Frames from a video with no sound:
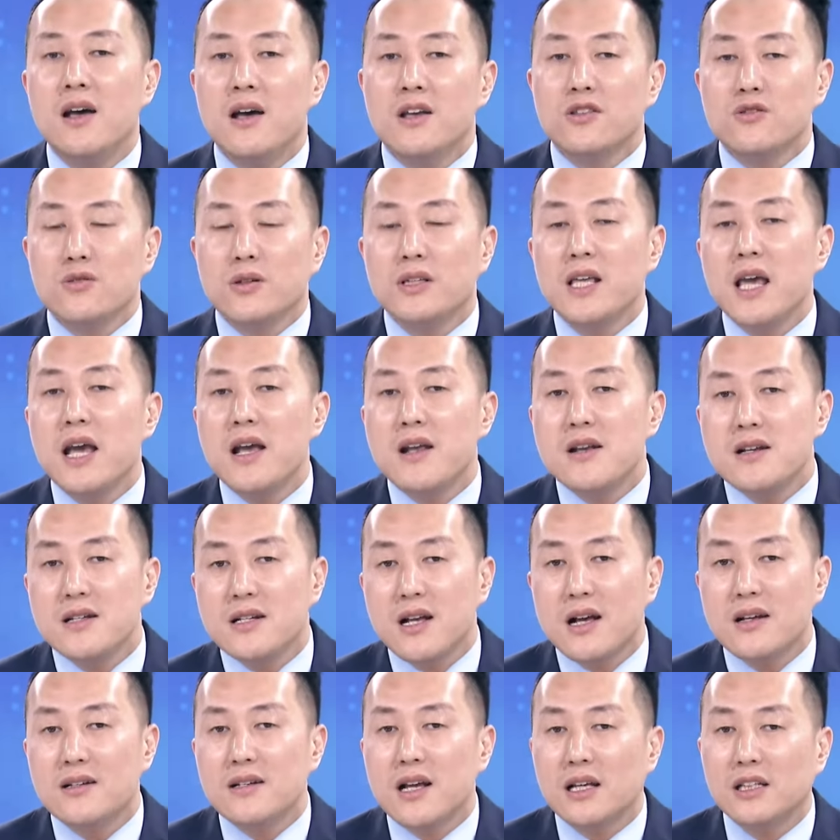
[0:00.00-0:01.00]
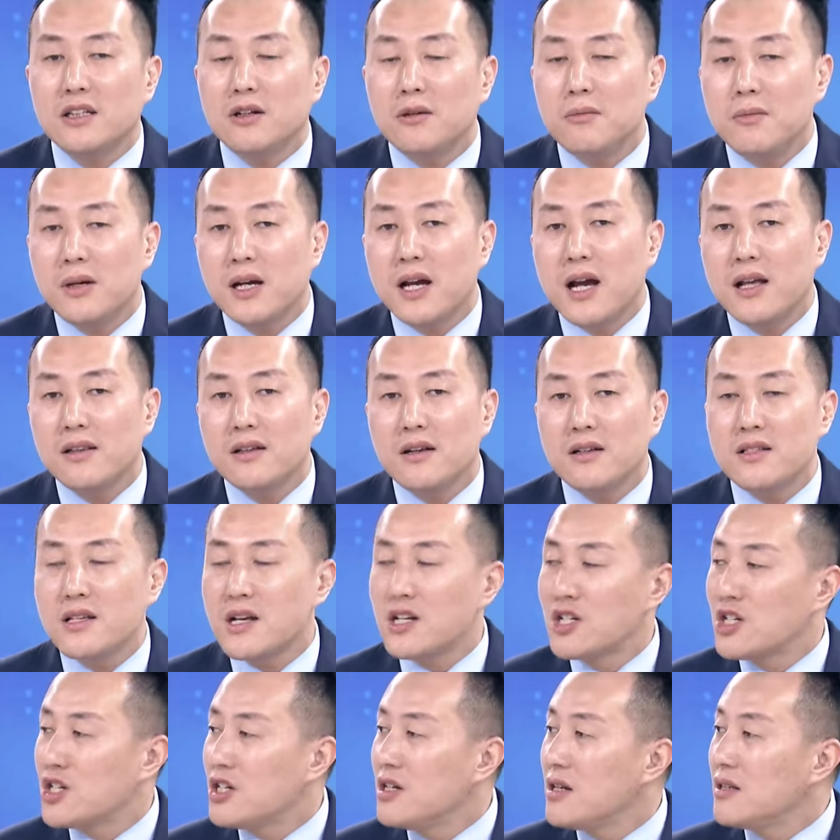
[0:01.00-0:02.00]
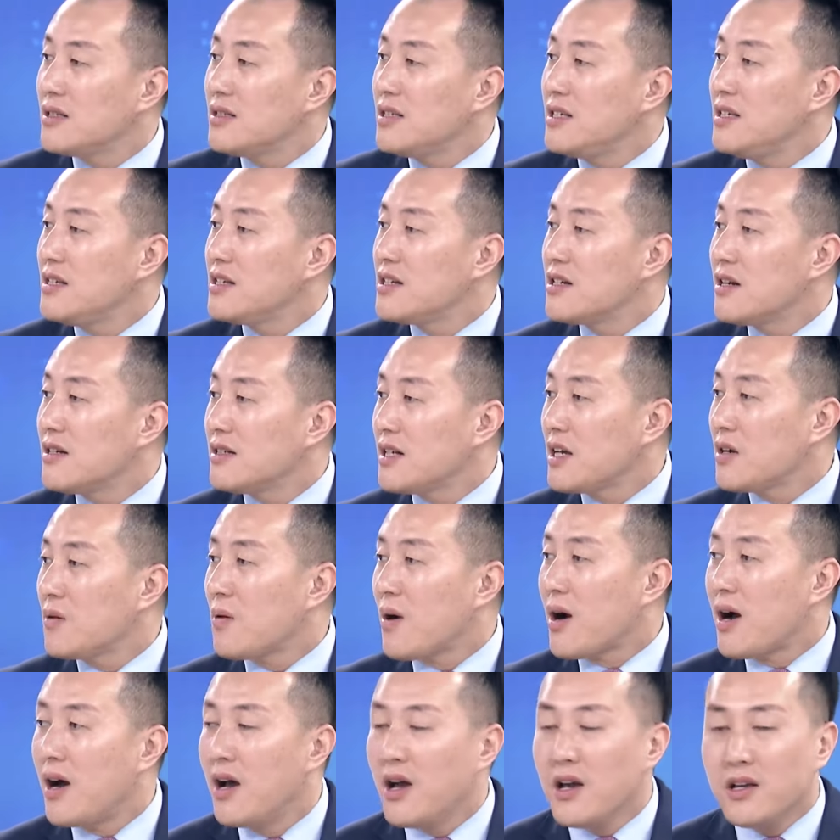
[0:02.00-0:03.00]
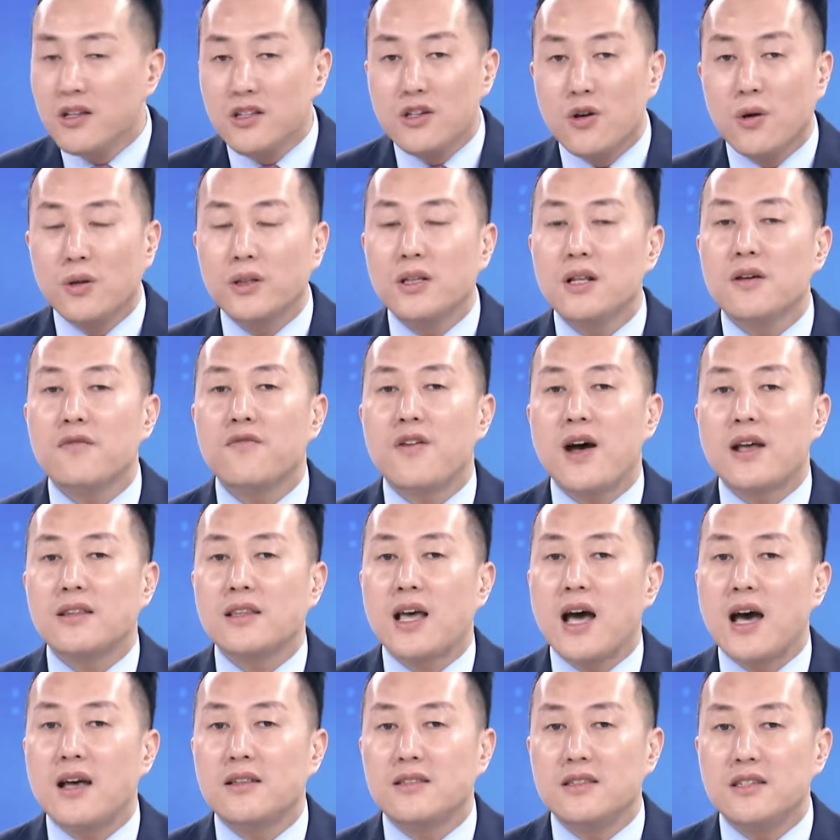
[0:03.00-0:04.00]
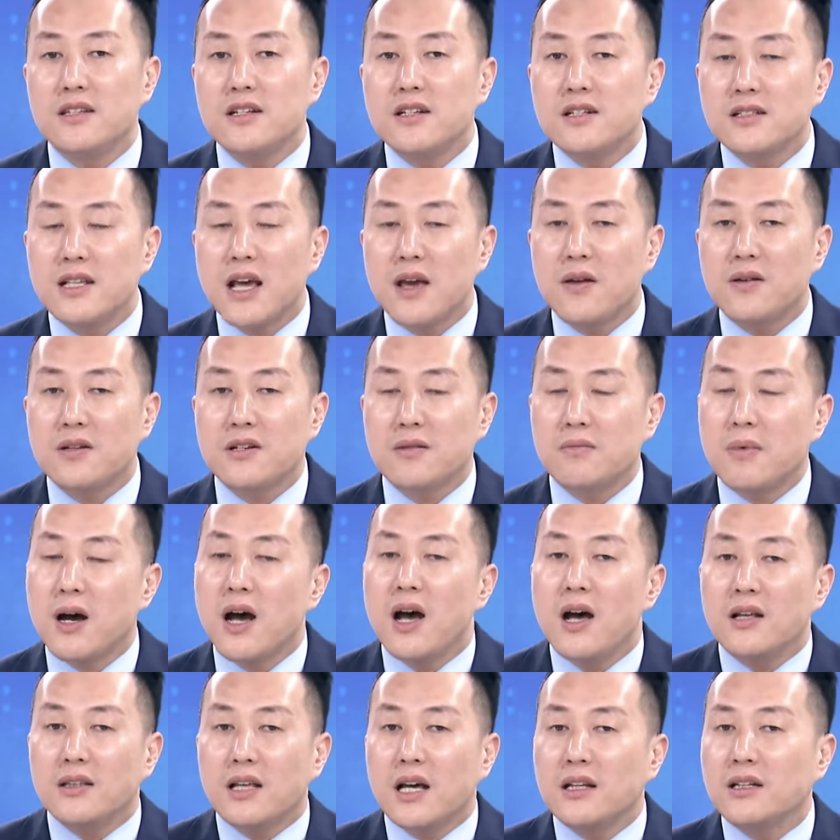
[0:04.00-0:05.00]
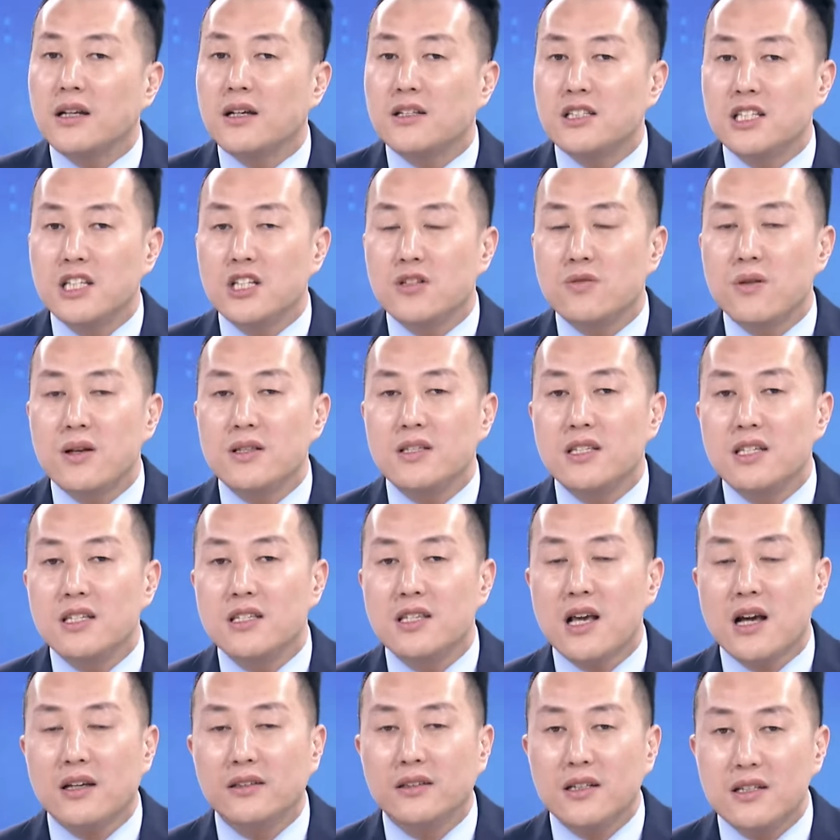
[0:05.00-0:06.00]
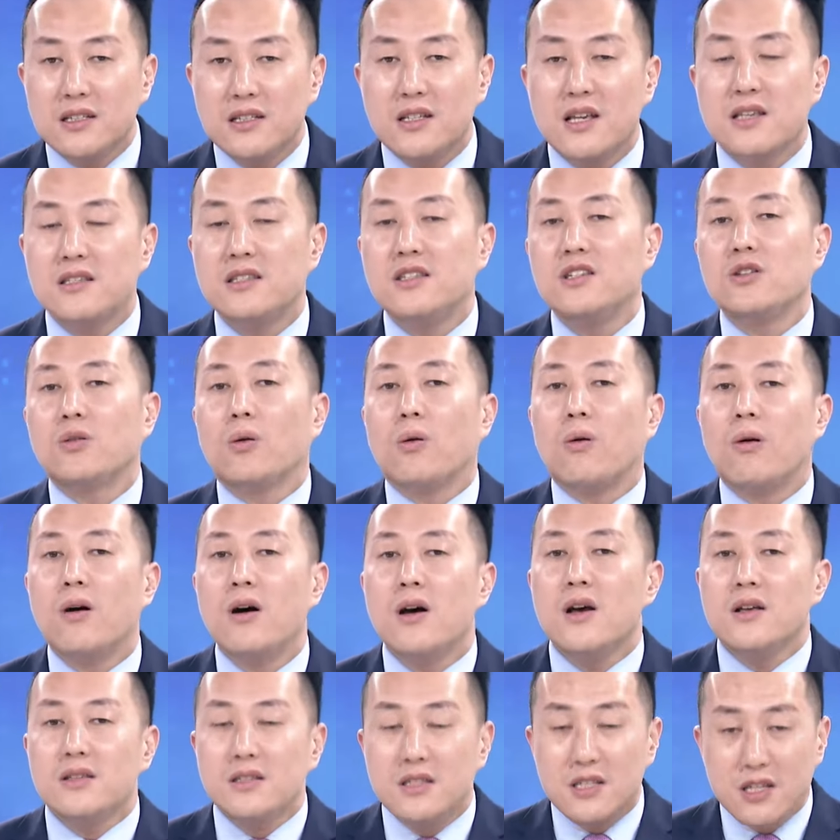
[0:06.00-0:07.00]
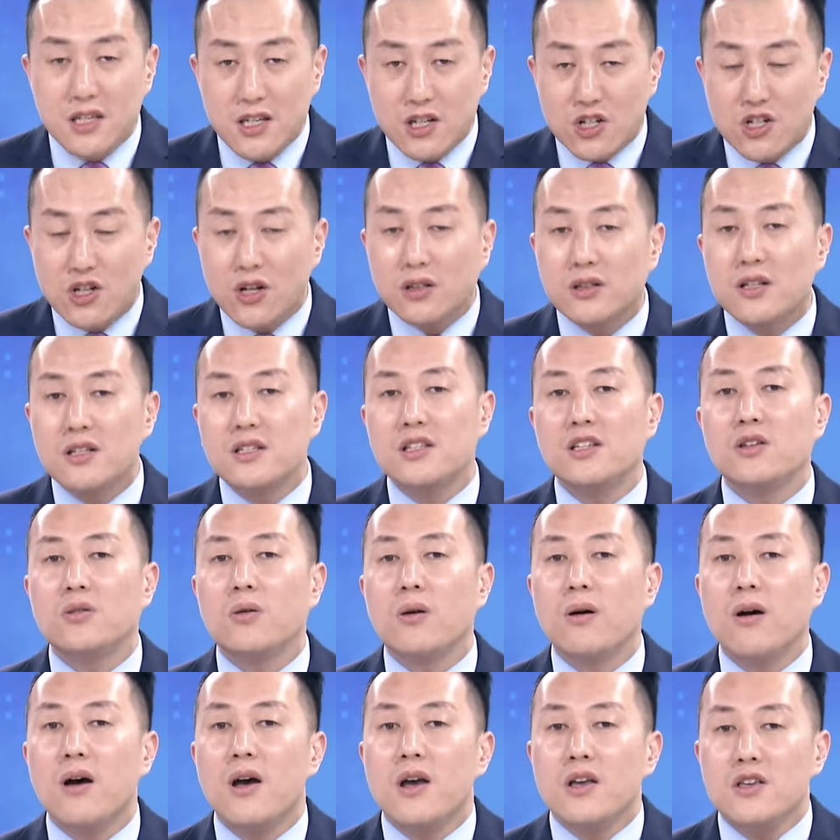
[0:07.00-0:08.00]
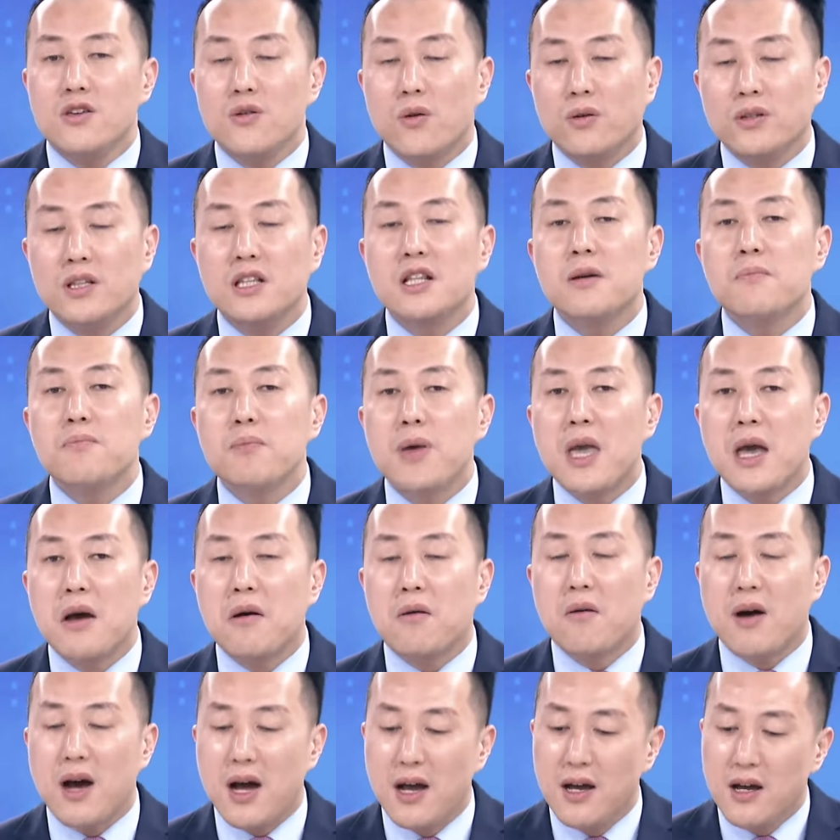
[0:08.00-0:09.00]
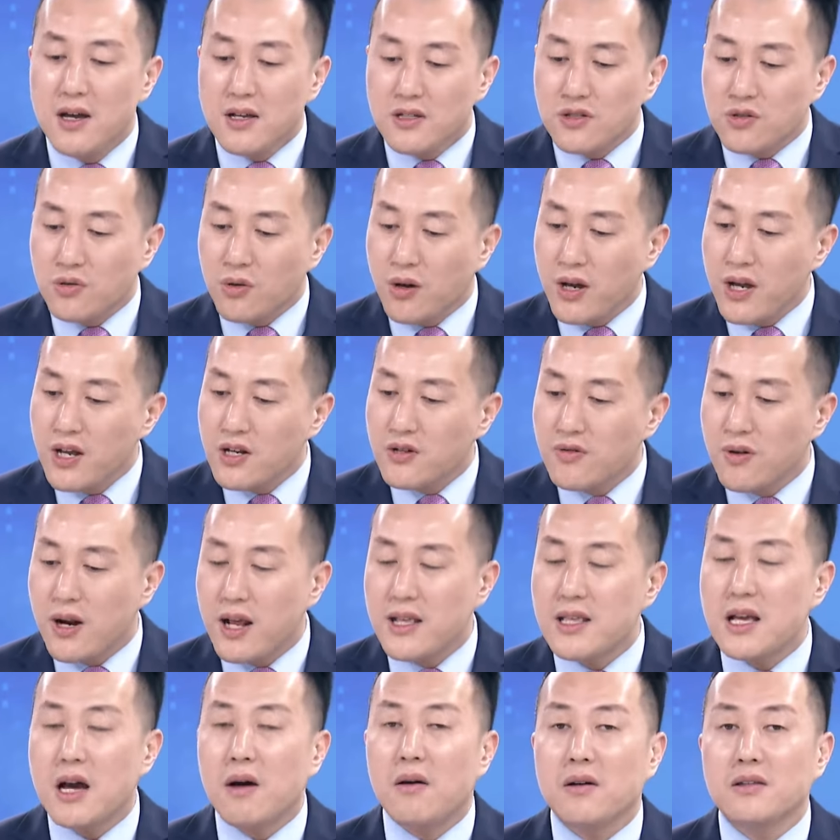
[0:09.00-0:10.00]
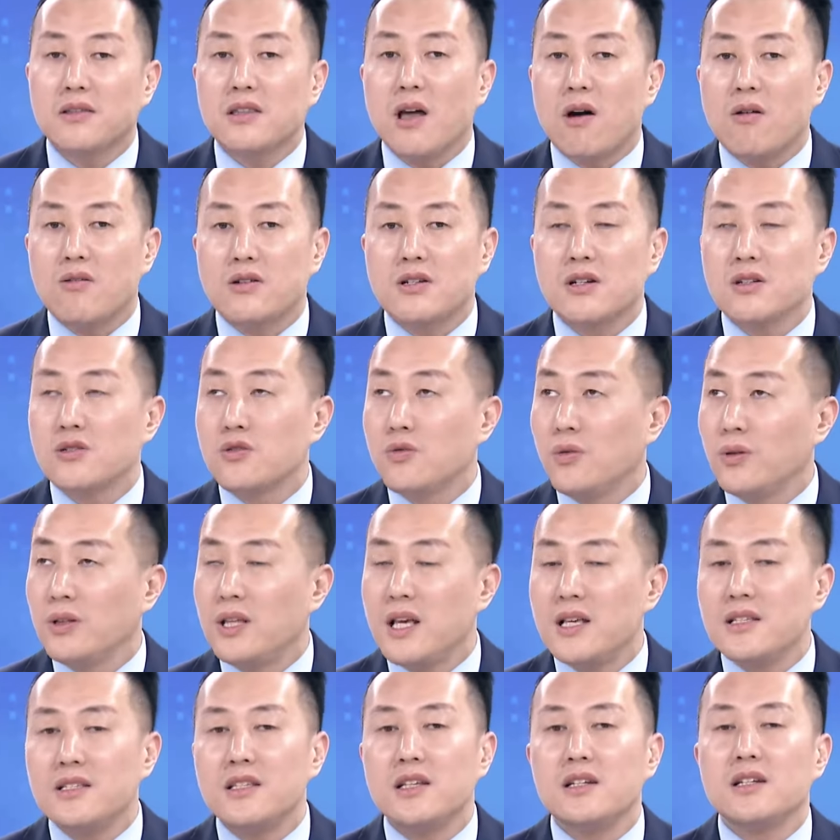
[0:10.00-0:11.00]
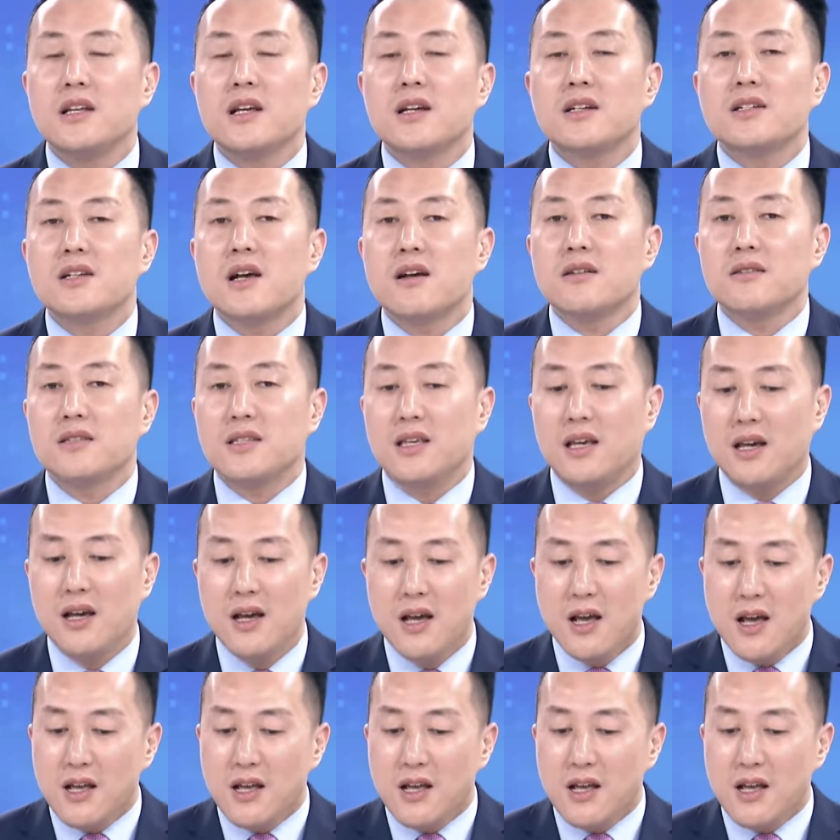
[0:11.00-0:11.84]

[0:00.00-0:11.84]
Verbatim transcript: 昨天上涨的，我们看到像智能汽车这块有一定的反弹，其实在于什么？它的计算机相应的一些系统，汽车的系统有一定的变化，所以说来讲的话，导致昨天形成一个上行。